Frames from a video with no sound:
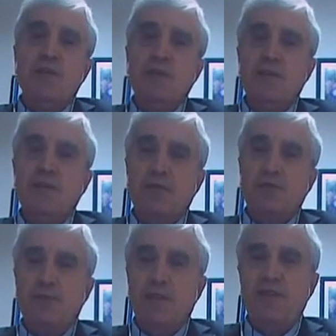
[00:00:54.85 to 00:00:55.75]
e,
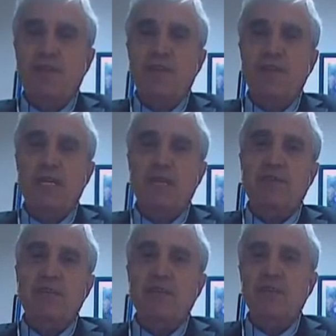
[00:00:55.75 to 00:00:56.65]
NATO nezdinde
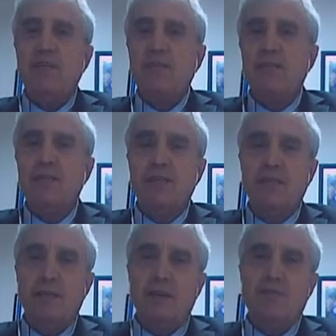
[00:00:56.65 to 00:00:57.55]
imzaladıkları
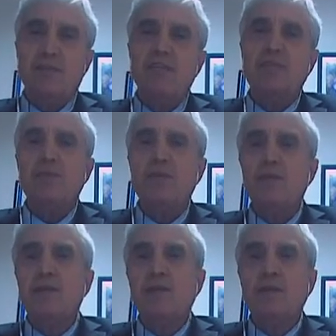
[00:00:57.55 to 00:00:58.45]

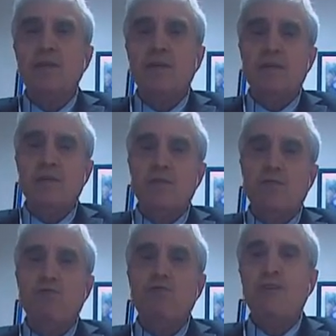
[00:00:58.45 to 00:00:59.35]
anlaşmanın e,
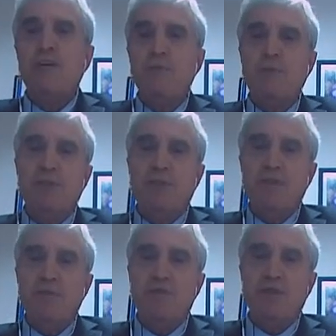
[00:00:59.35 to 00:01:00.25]

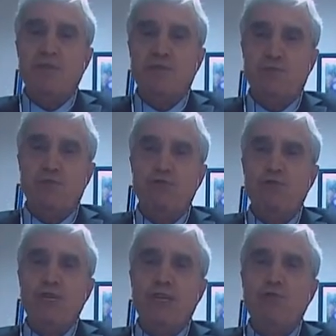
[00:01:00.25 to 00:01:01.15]
uygulanmamasının bir sonucu olarak